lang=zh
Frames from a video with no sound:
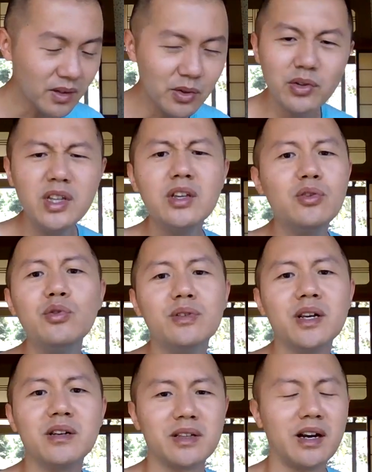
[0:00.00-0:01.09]
抑郁
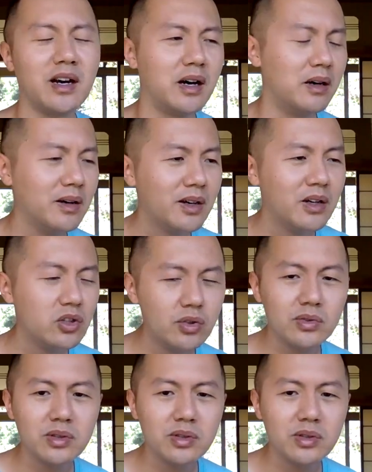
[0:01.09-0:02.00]
症的啊，就